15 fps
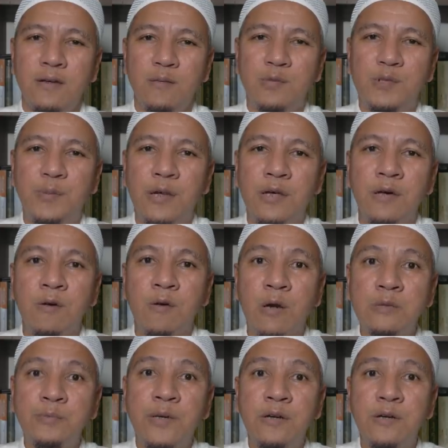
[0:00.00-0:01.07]

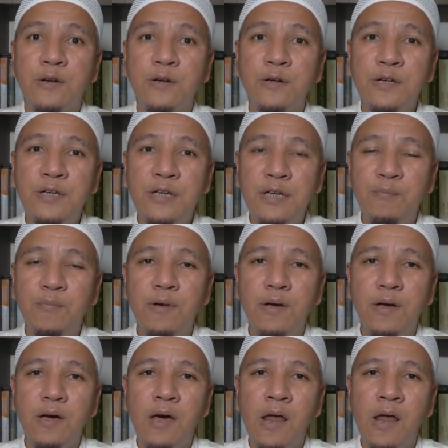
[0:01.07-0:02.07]
Bismillahirrahmanirrahim.